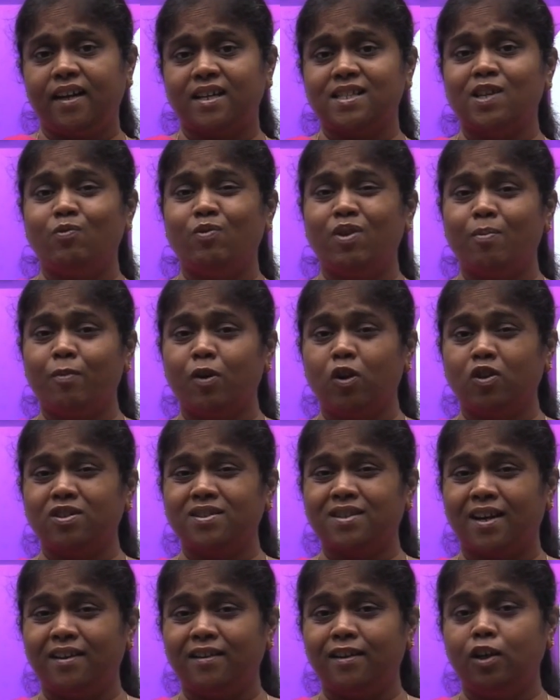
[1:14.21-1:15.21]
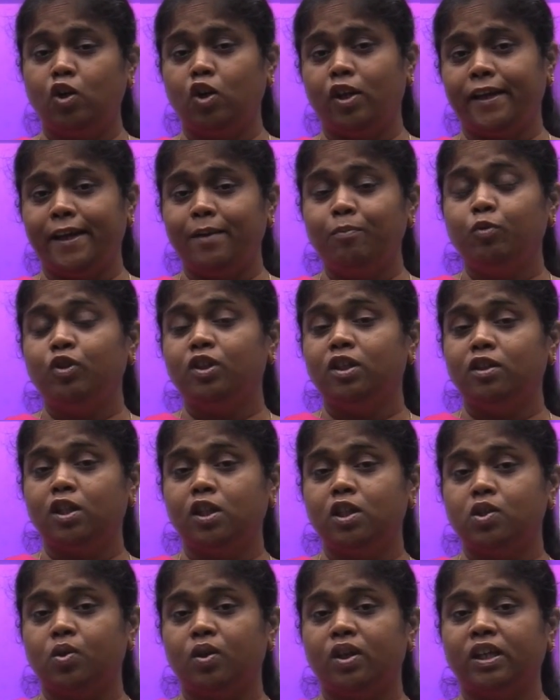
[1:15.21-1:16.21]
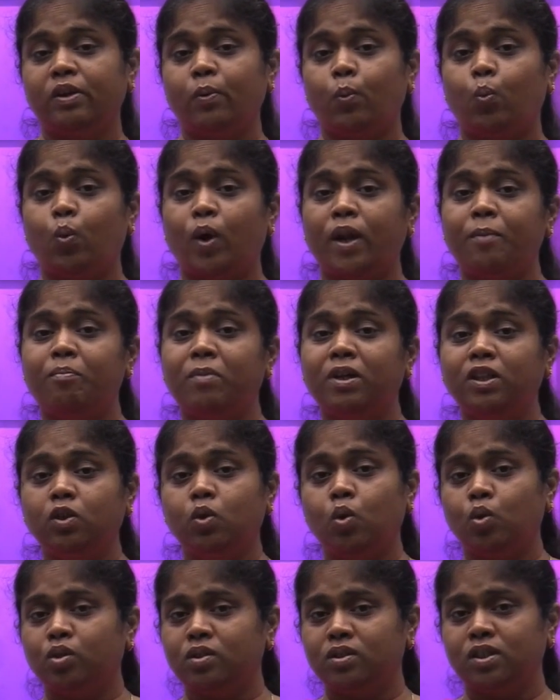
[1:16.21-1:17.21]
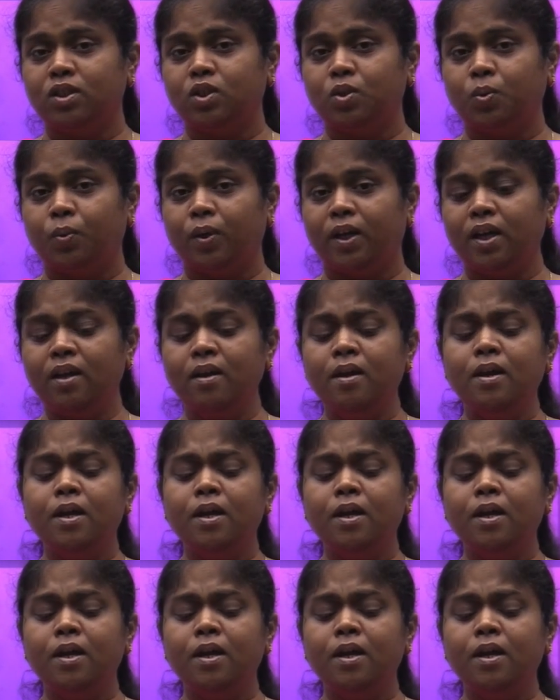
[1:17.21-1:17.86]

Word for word: అసలు విఎంఆలోజీ కంటెంట్లో ఏముంది అని తెలుసుకోవడానికి వన్ మంత్ కోర్స్ తీసుకుంటే